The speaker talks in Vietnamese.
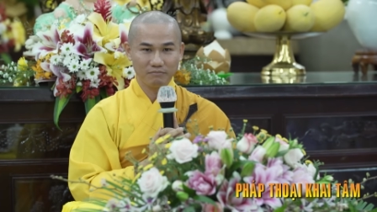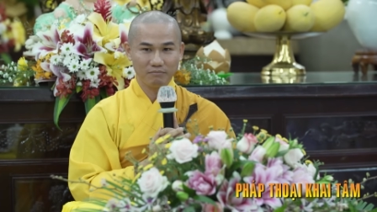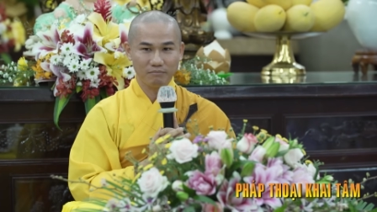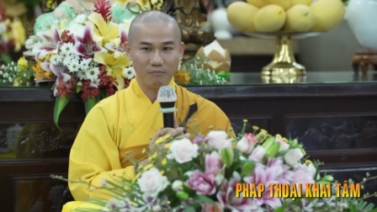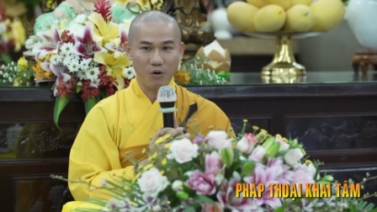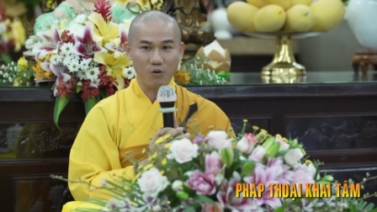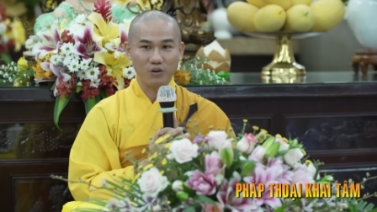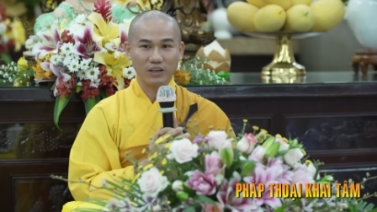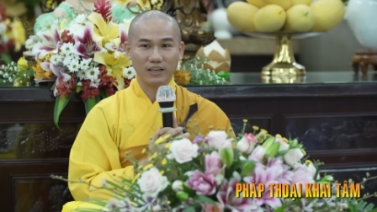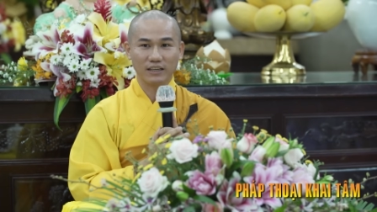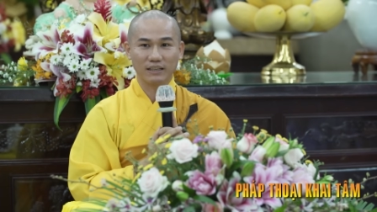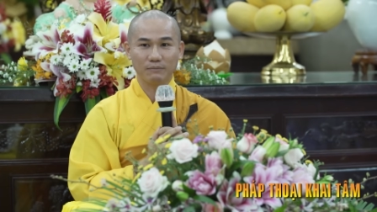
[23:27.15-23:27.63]

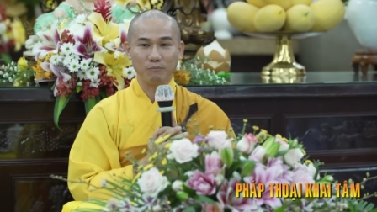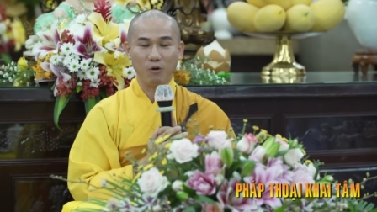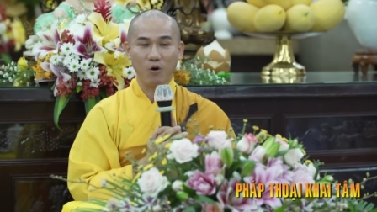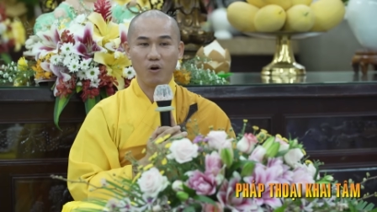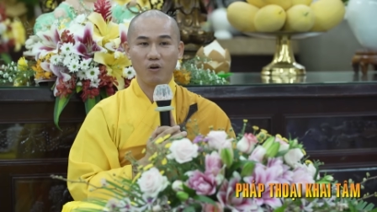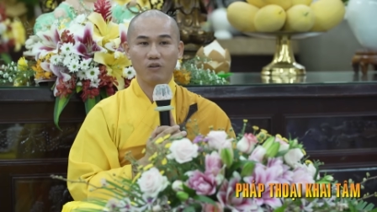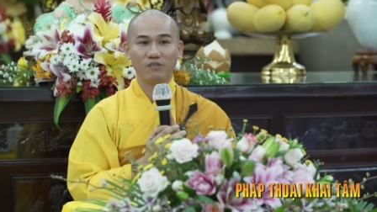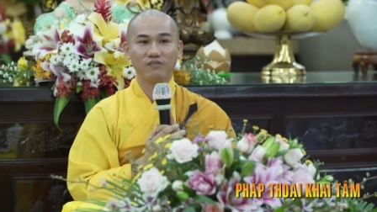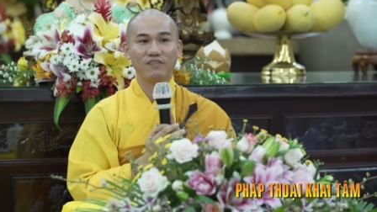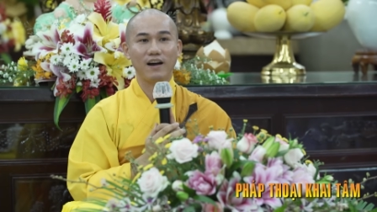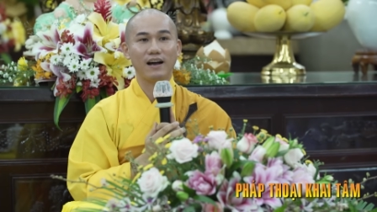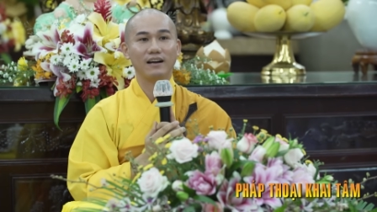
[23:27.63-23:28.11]
một
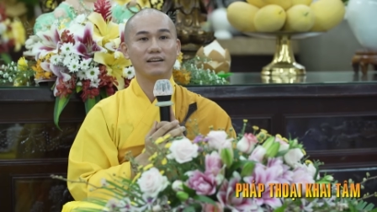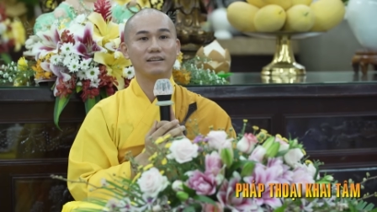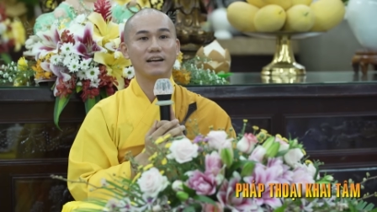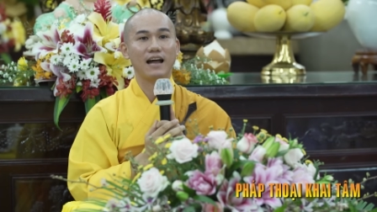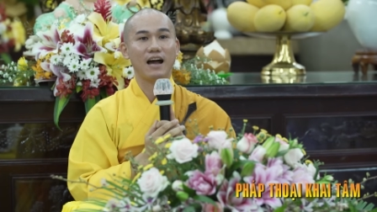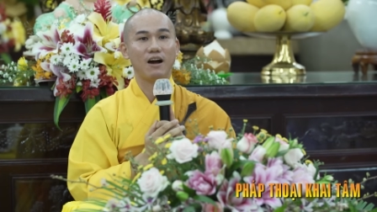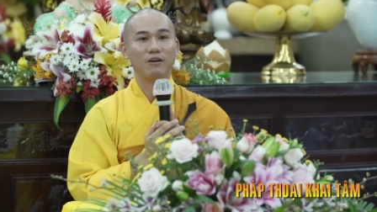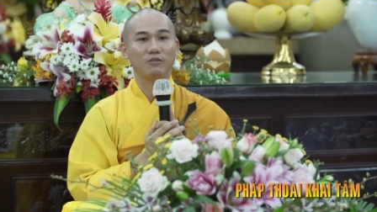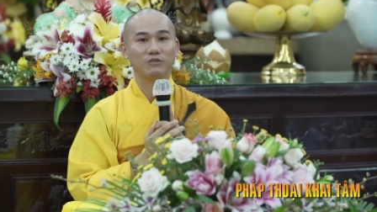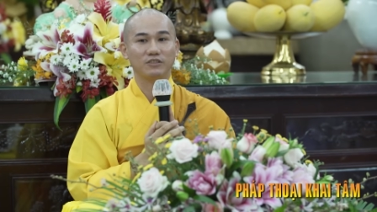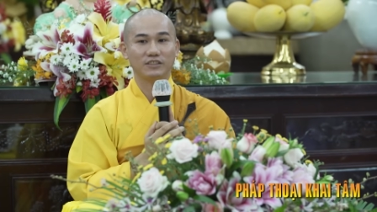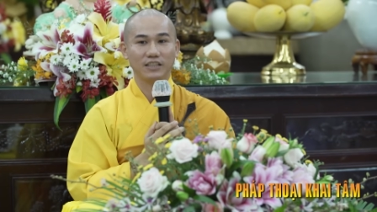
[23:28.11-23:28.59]
bộ phận
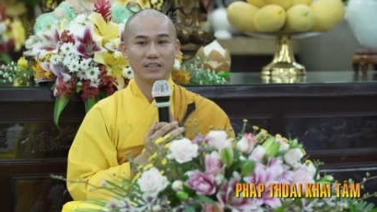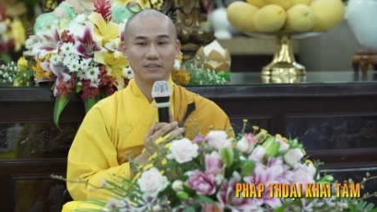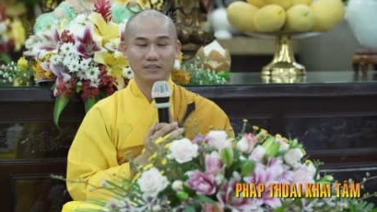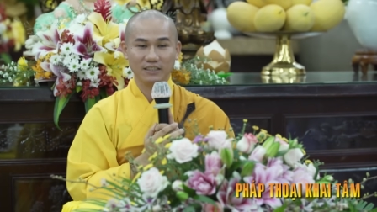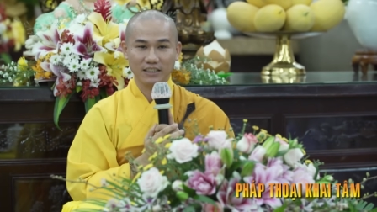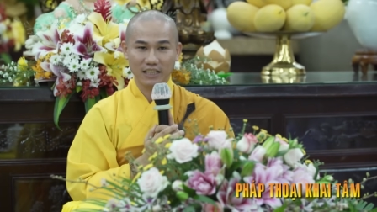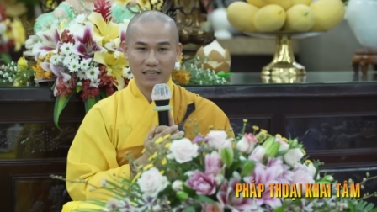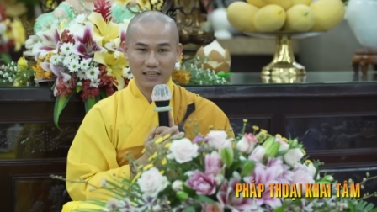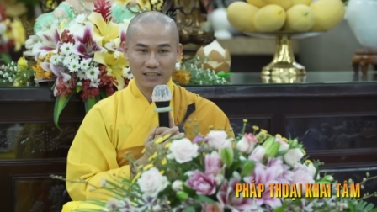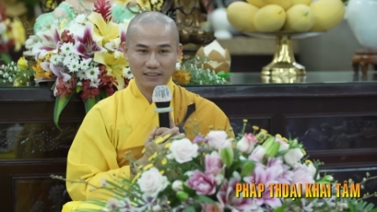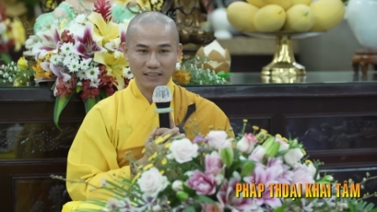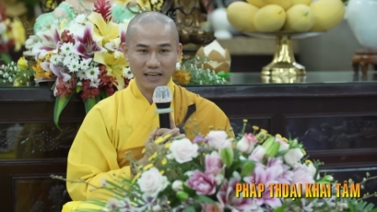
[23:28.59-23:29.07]
nào trên
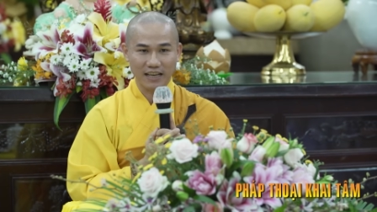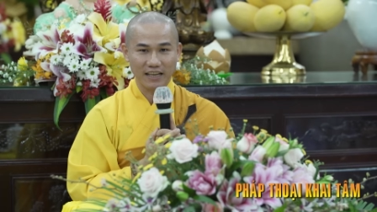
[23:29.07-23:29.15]
cơ